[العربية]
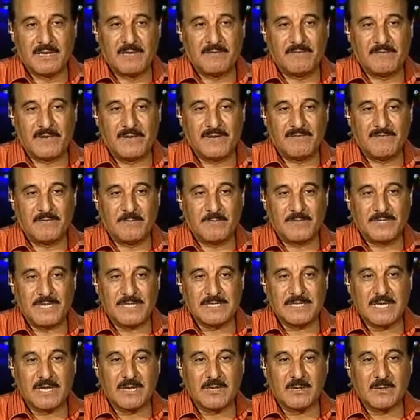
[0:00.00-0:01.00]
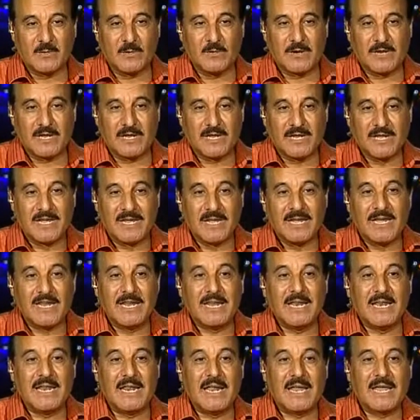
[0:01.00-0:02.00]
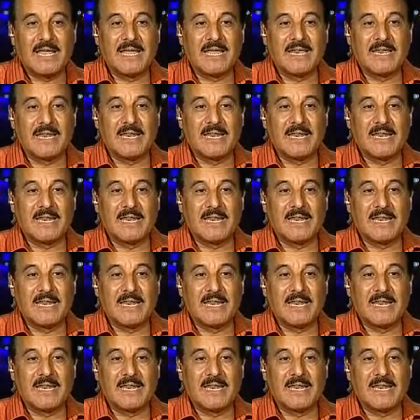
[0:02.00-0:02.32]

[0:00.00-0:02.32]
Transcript: في المسلسل التركي لكن